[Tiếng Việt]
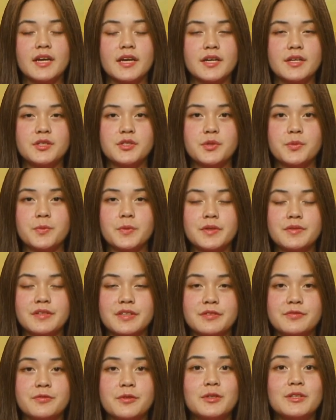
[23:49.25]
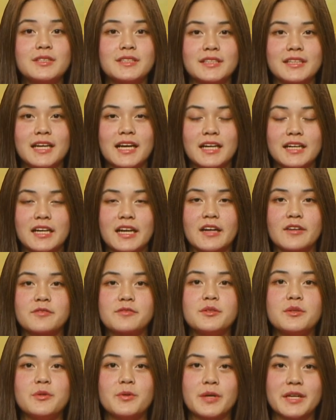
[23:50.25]
Kính chúc quý vị vô lượng an lạc,
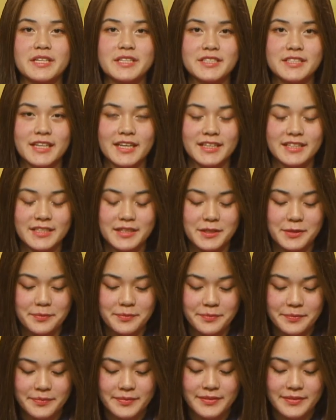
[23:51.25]
phước huệ, trang nghiêm.